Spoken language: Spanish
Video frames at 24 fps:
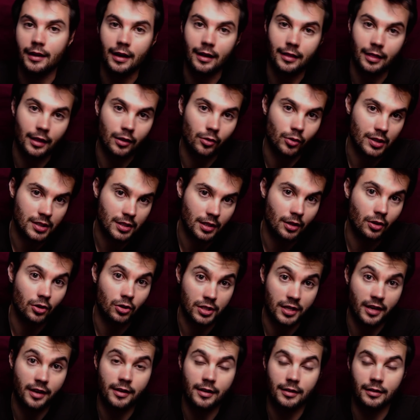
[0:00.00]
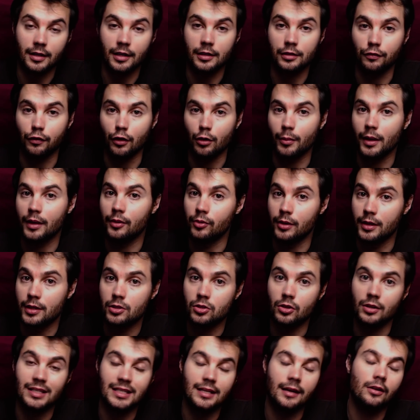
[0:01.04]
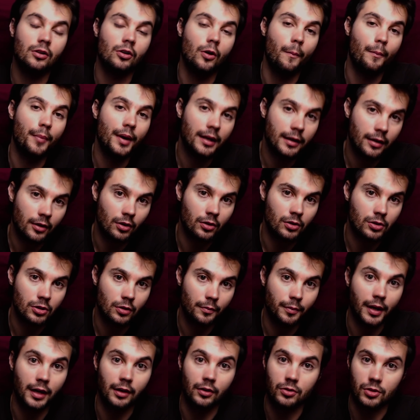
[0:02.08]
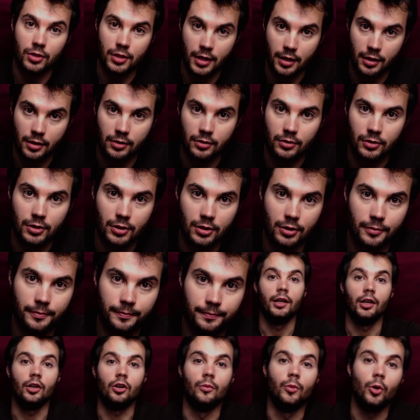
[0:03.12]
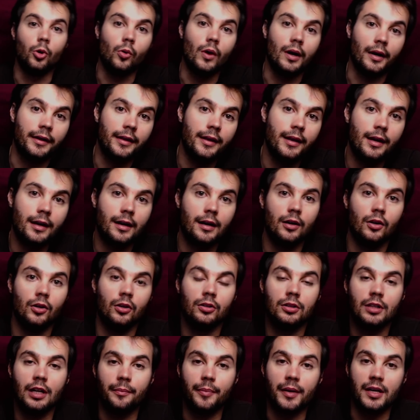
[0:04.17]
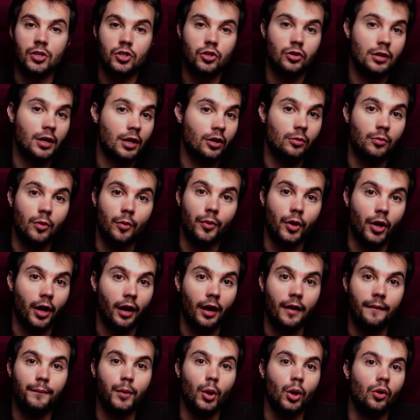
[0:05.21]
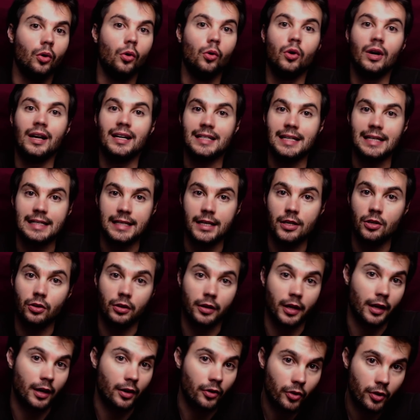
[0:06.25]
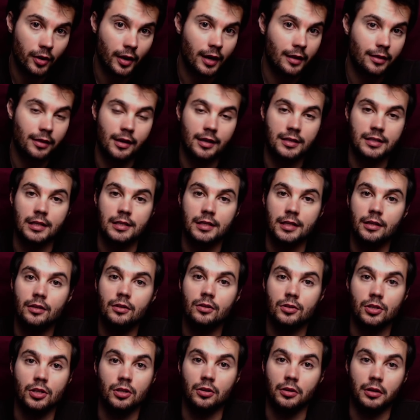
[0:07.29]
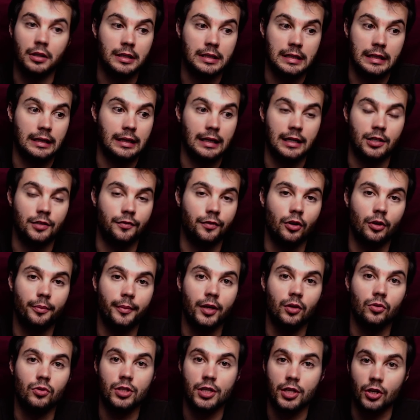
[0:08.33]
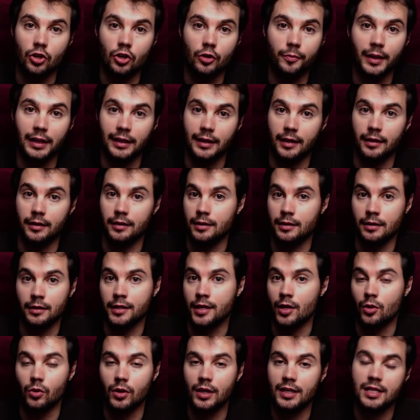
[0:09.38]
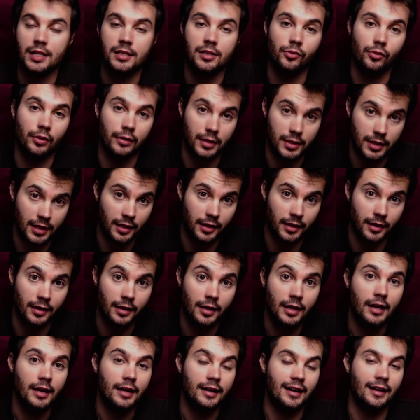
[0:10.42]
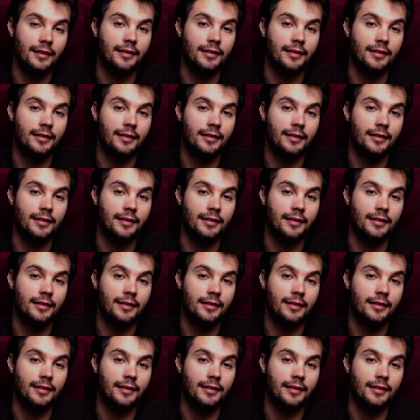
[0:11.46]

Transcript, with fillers: hayan nacido así o se hayan transformado en eso, es algo peligroso para los niños. Y como cualquier otra persona, como por ejemplo un asesino que no nace asesino, sino que se transforma en un psicópata y, en un asesino en serie,